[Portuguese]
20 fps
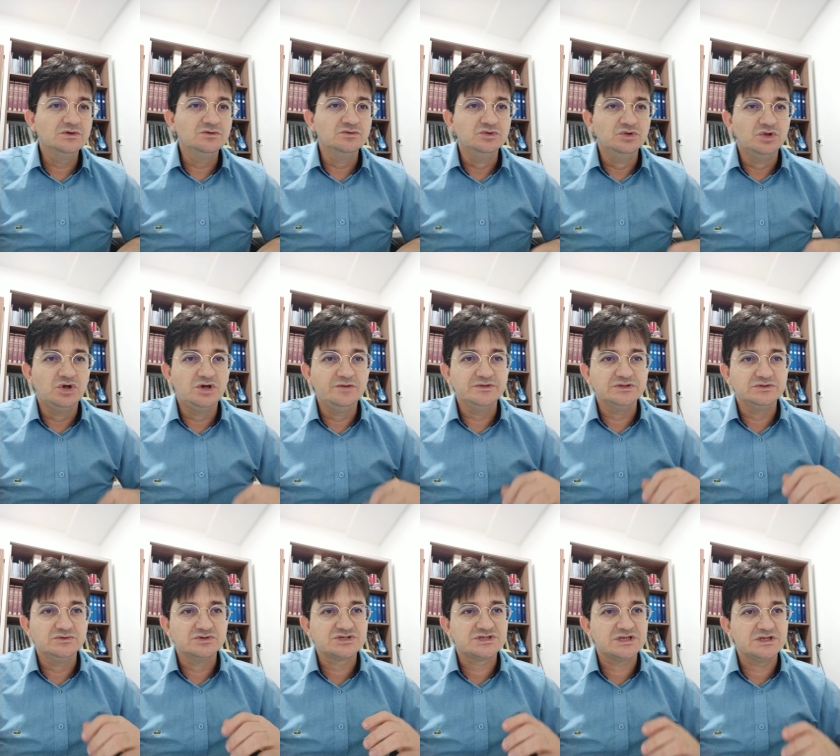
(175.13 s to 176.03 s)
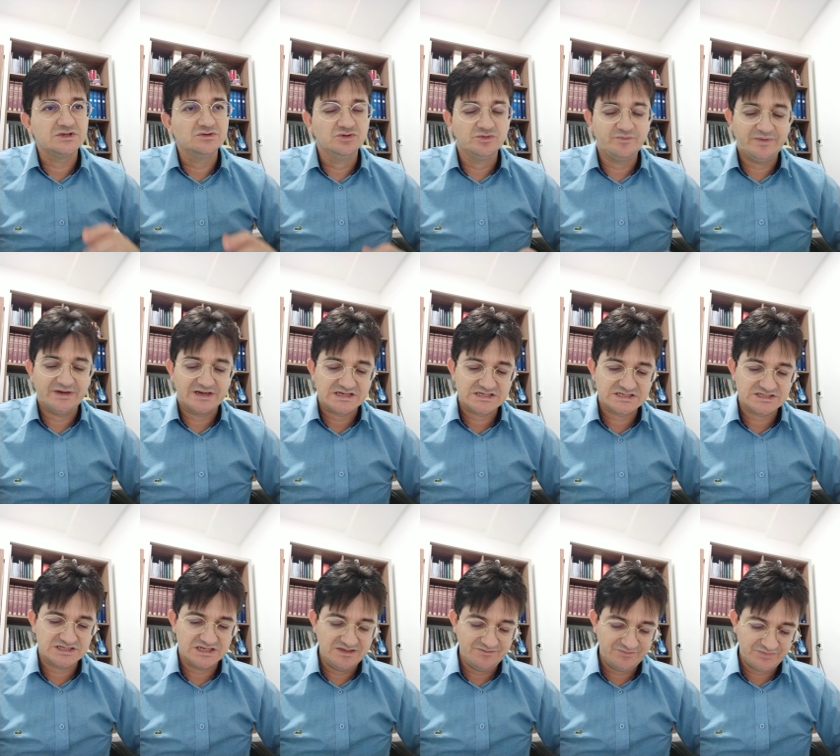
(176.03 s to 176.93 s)
o nome do Senhor para
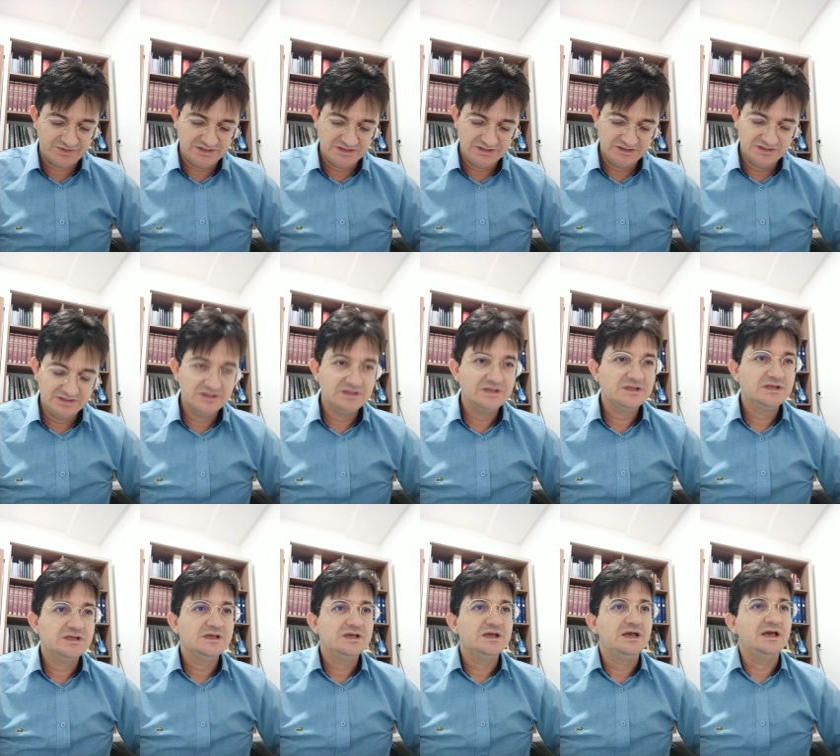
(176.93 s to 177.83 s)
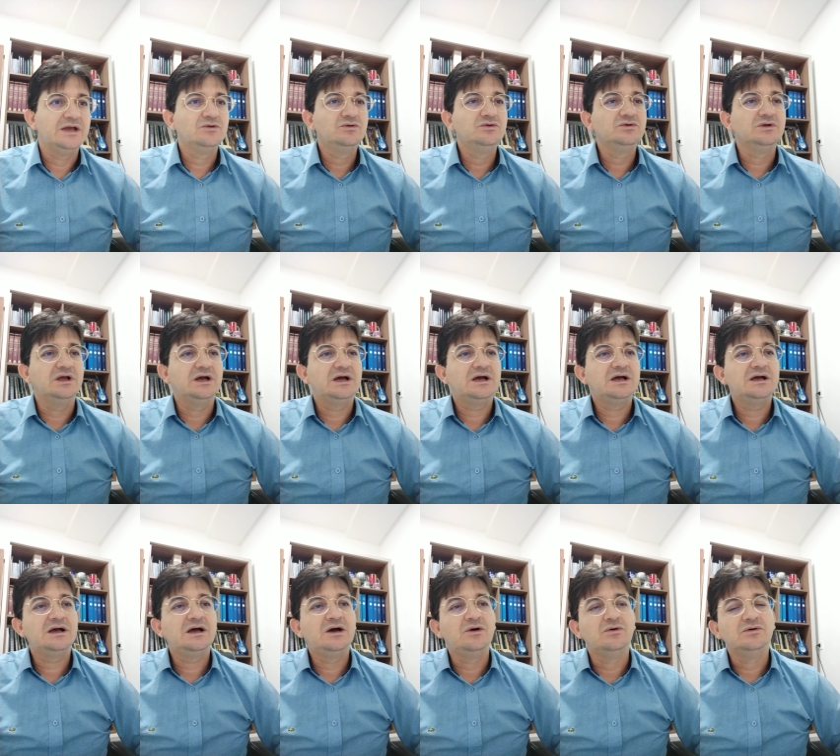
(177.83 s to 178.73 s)
sempre, era o
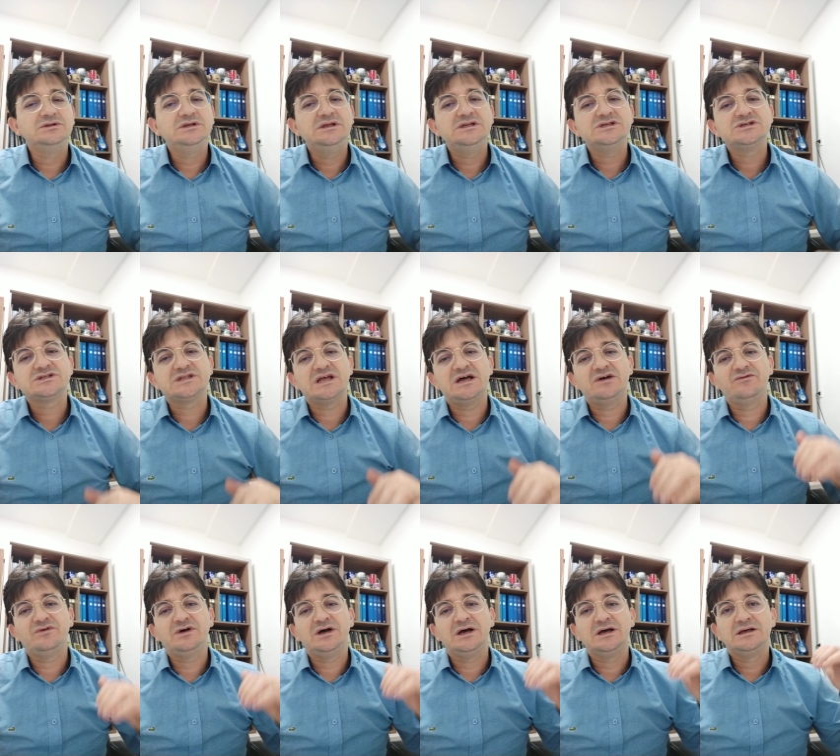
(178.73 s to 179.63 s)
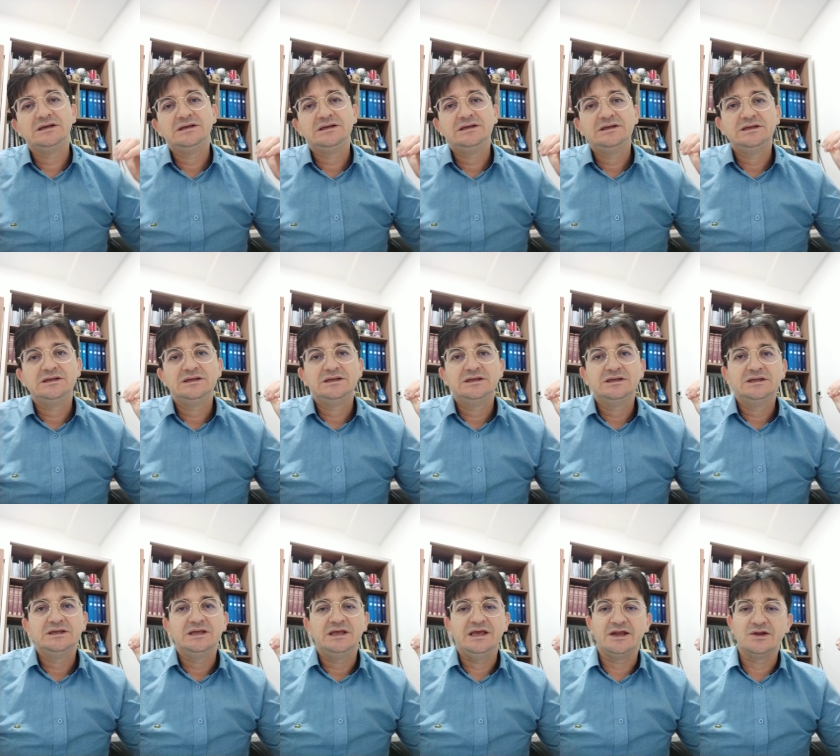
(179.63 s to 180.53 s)
lugar aonde ele estava
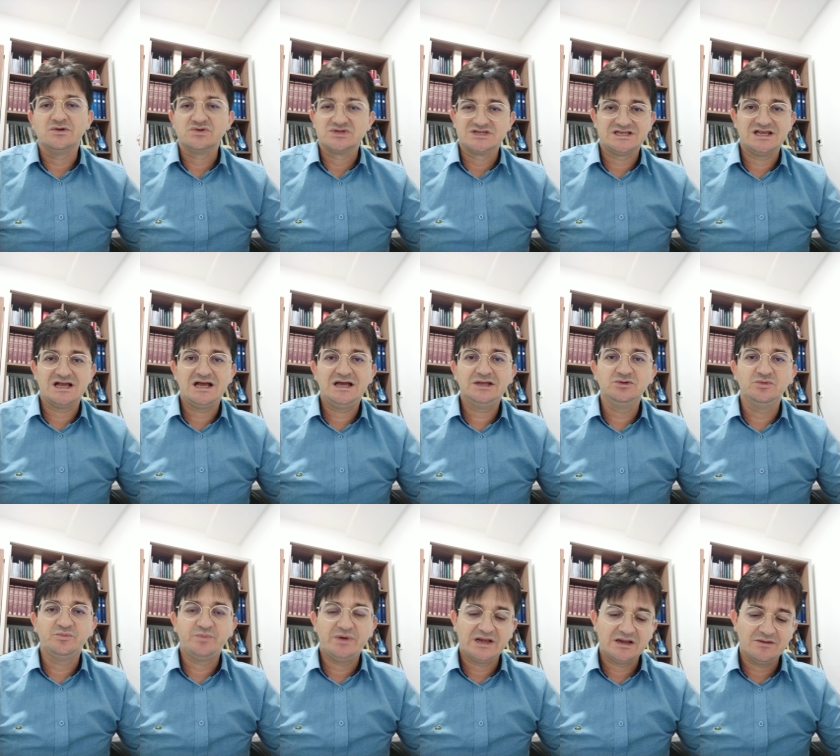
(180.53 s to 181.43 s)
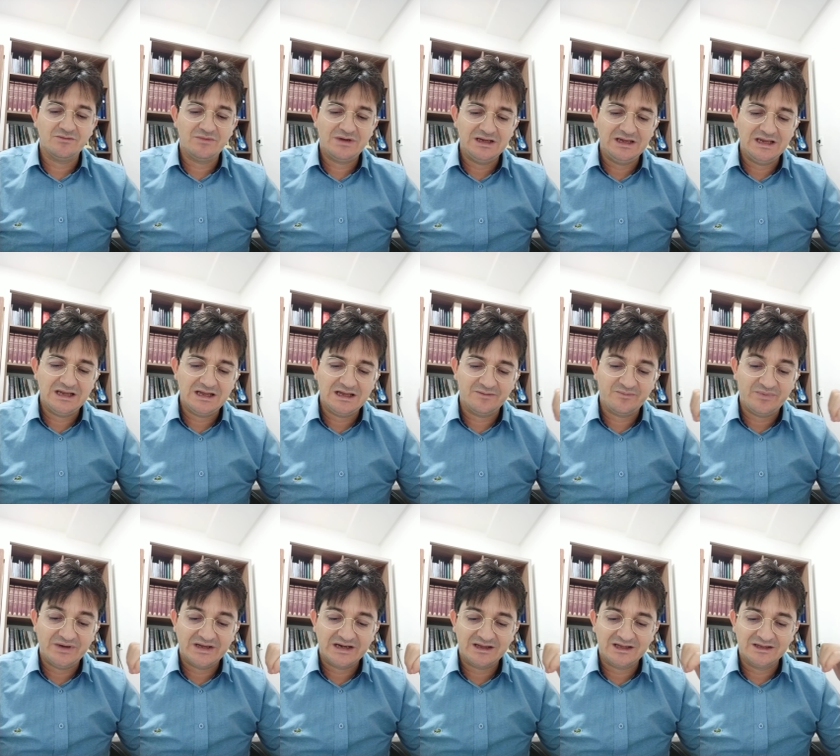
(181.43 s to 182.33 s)
era usado para malhar,
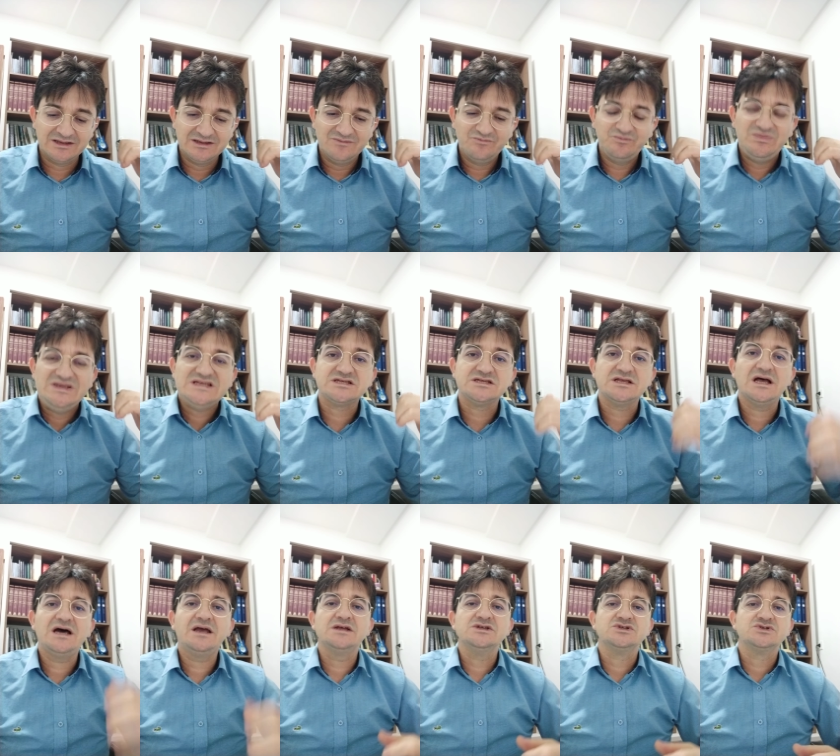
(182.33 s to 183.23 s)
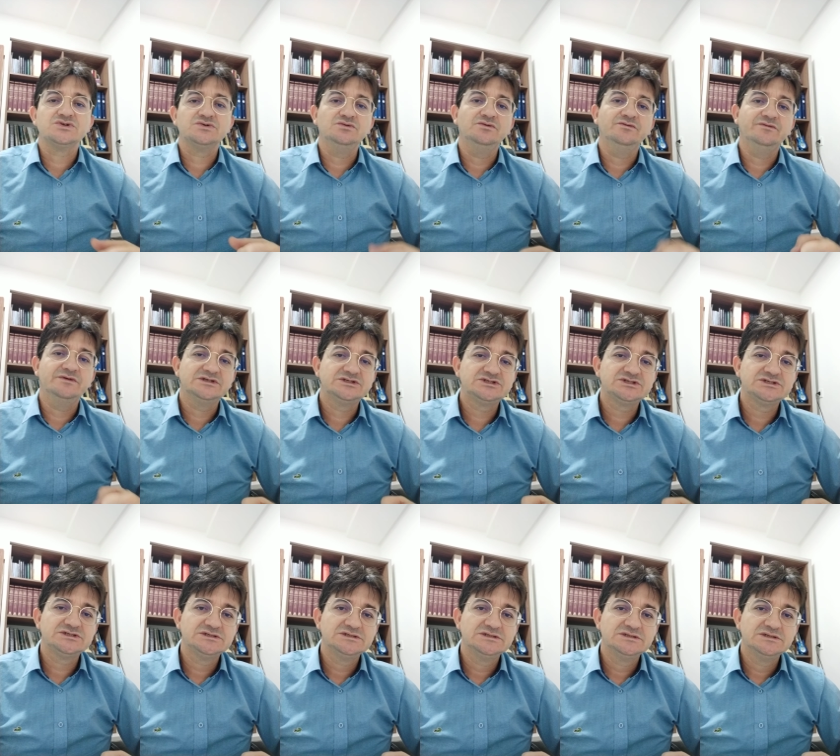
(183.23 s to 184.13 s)
para pisar as
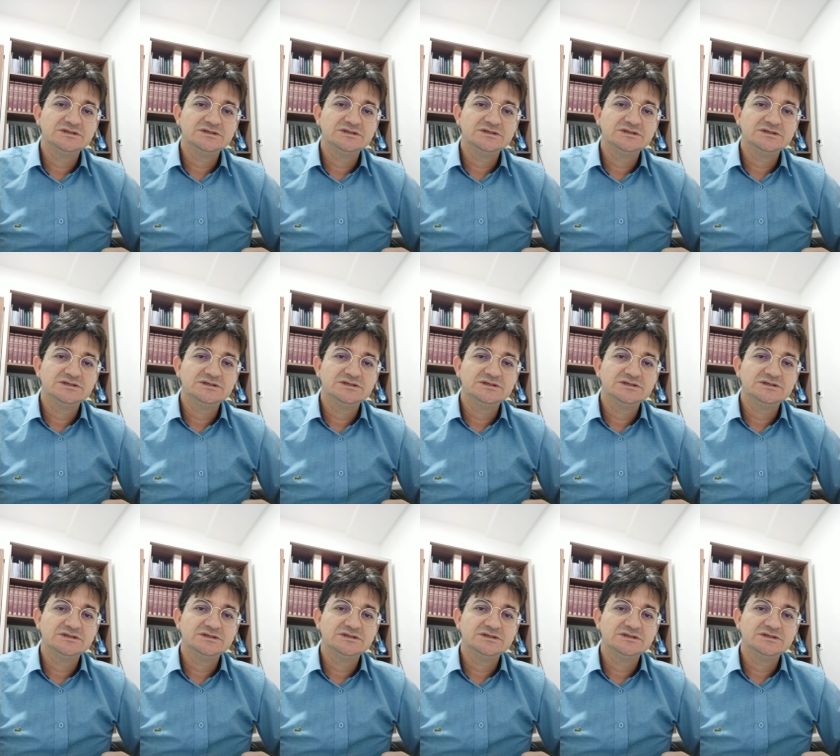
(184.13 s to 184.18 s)
uvas.